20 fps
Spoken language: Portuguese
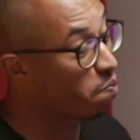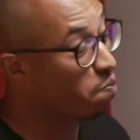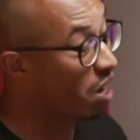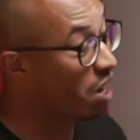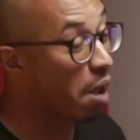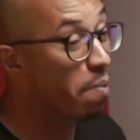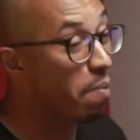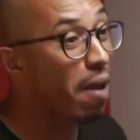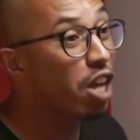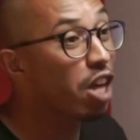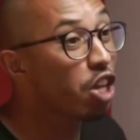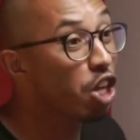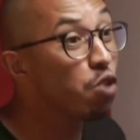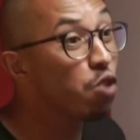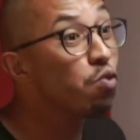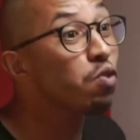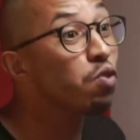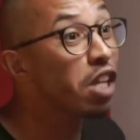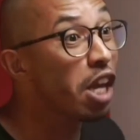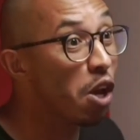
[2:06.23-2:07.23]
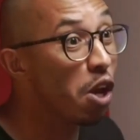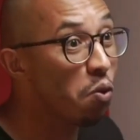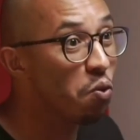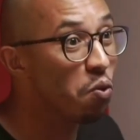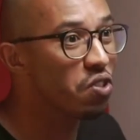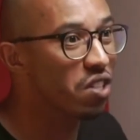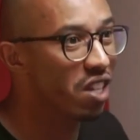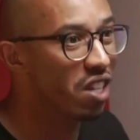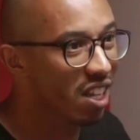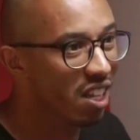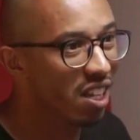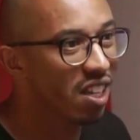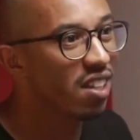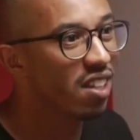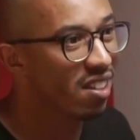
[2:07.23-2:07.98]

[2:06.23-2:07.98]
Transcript: Porque mexe em um deus, né?